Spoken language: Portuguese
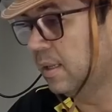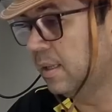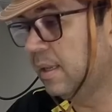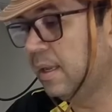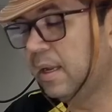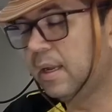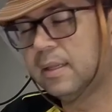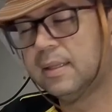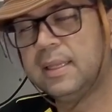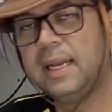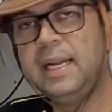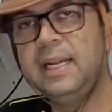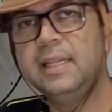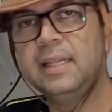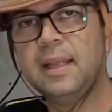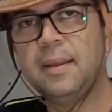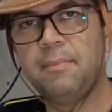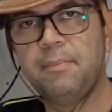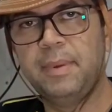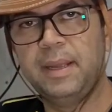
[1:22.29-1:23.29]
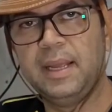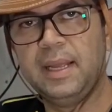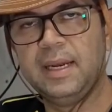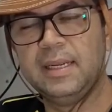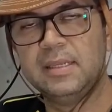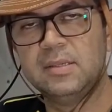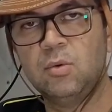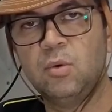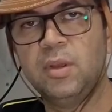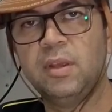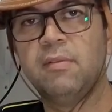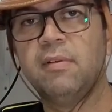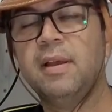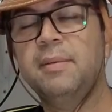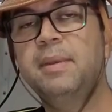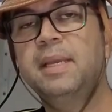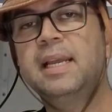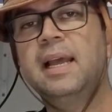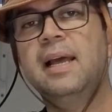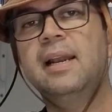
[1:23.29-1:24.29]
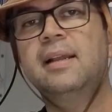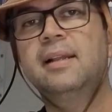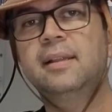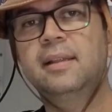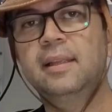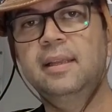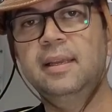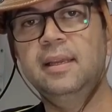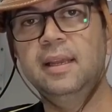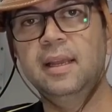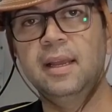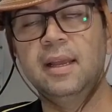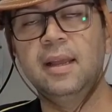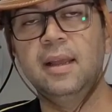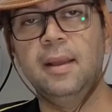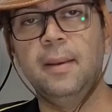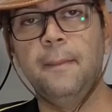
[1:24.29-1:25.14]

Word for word: de 30 amperes, o que vai me garantir